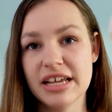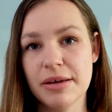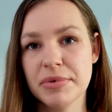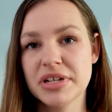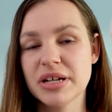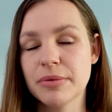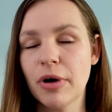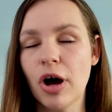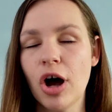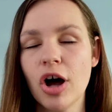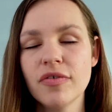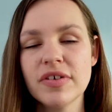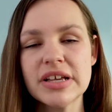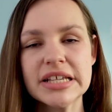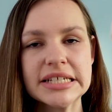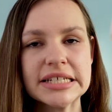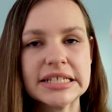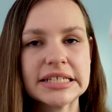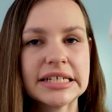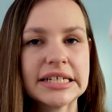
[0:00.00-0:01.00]
Der mit am
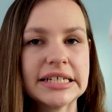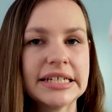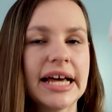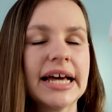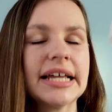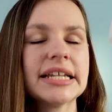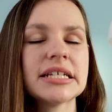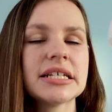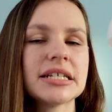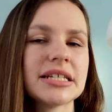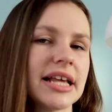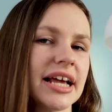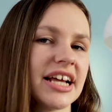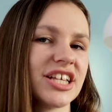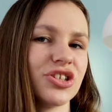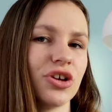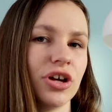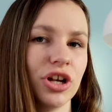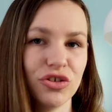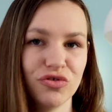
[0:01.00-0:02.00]
häufigsten genannte
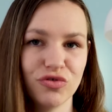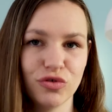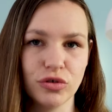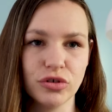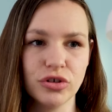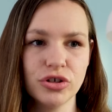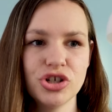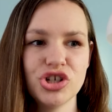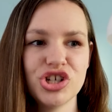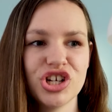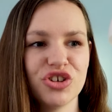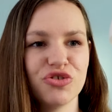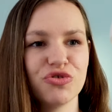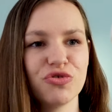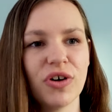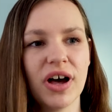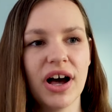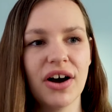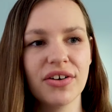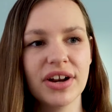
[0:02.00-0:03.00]
sexuelle Wunsch, den
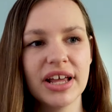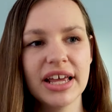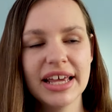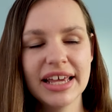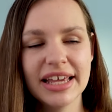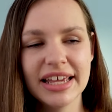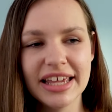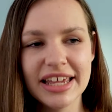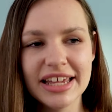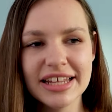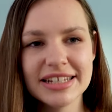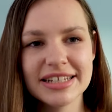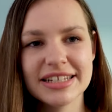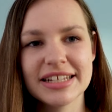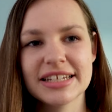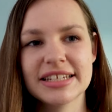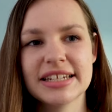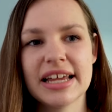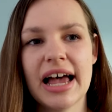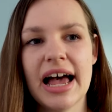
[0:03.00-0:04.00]
Frauen in
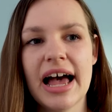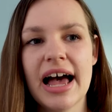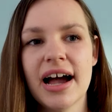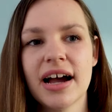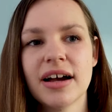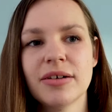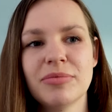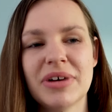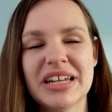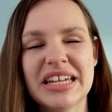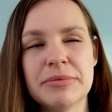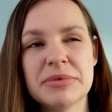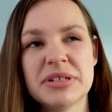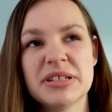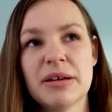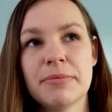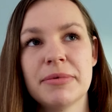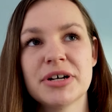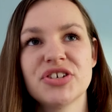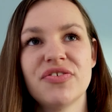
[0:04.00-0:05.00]
sich tragen, bei dem
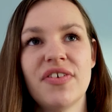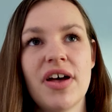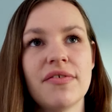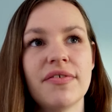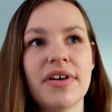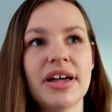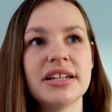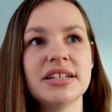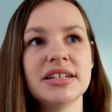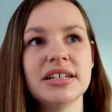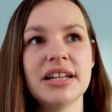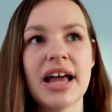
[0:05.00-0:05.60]
es ihnen aber schwerfällt,